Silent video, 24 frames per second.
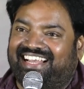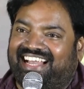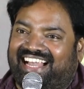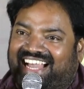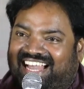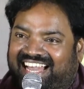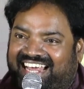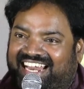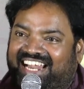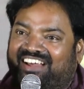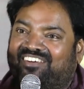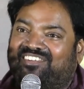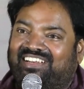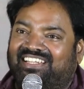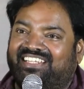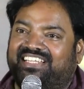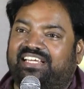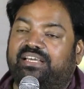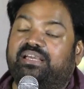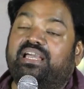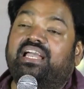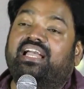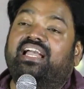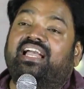అలా
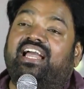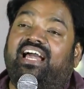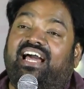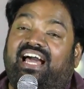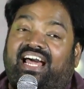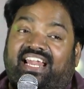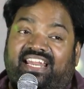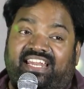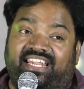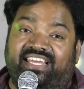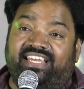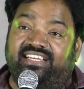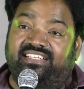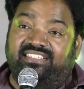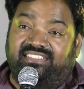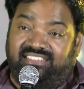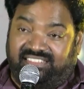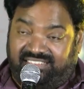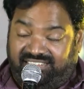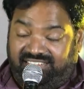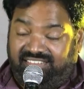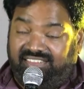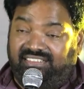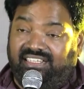ఉంటుంది ఆ
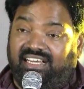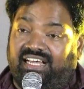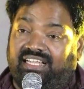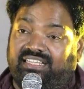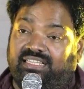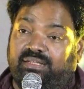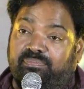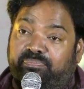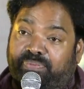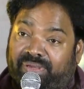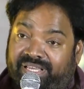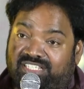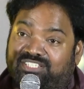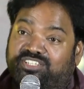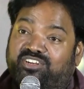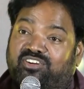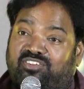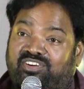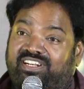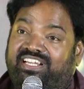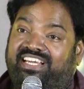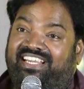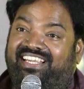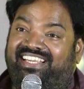లీక్స్ అంత పీక్స్లో
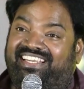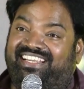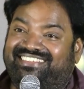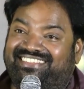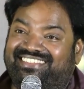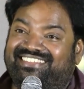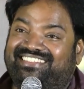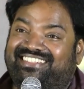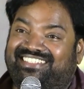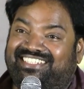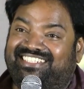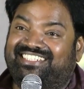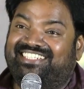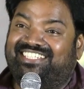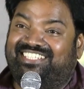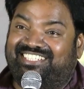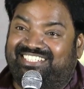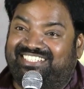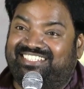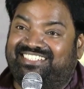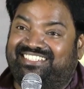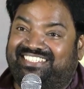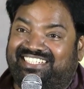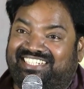ఉంటాయి
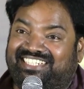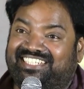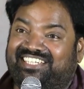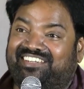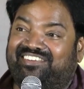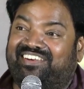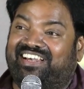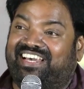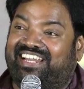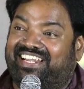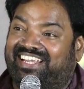చిరంజీవి గారి